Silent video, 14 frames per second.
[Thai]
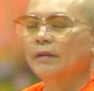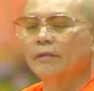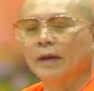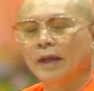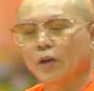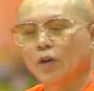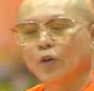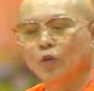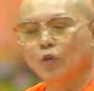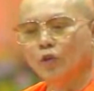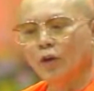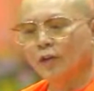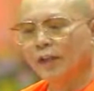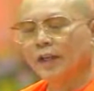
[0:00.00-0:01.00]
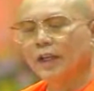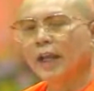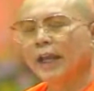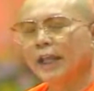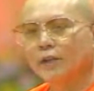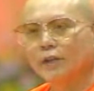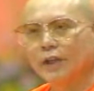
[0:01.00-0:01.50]
แต่ว่าเอาเอาเอา
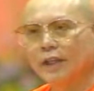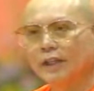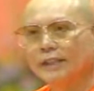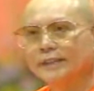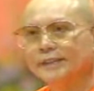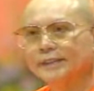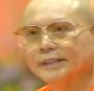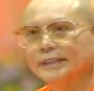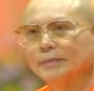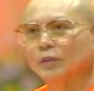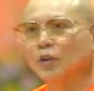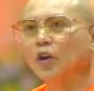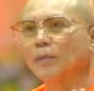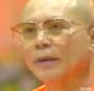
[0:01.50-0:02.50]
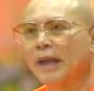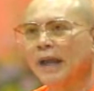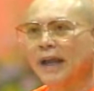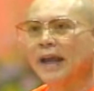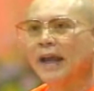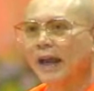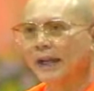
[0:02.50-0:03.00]
ง่ายๆว่าสิบข้อไป
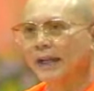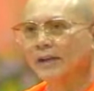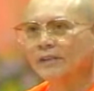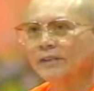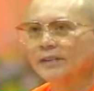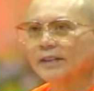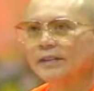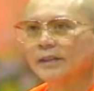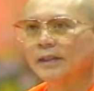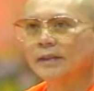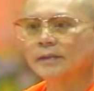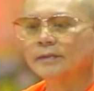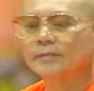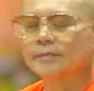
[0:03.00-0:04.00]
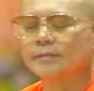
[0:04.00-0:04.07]
หาอ่านเอานะจ๊ะ